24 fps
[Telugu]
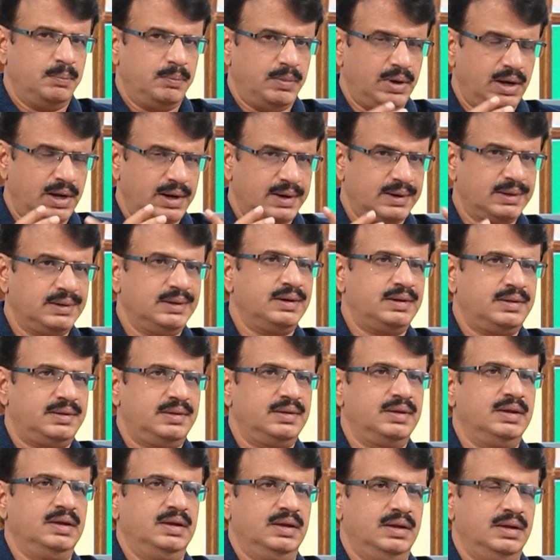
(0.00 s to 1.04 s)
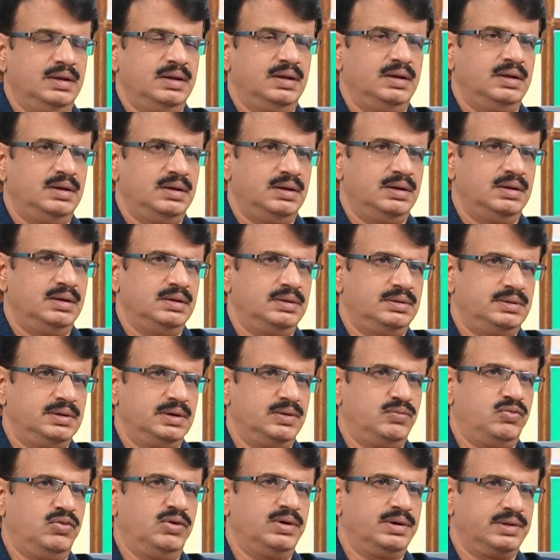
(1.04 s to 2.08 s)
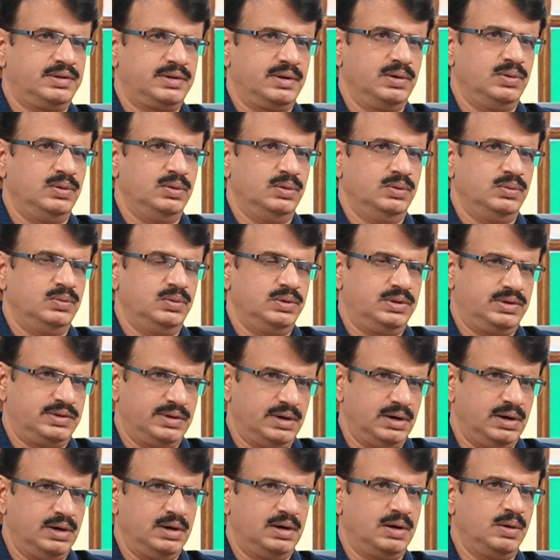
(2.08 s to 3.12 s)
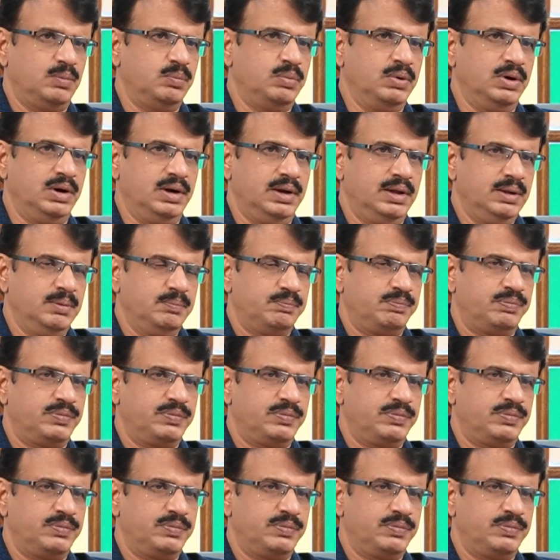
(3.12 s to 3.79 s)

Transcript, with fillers: మార్గదర్శి చిట్ ఫండ్స్లో వచ్చిన డబ్బుల్ని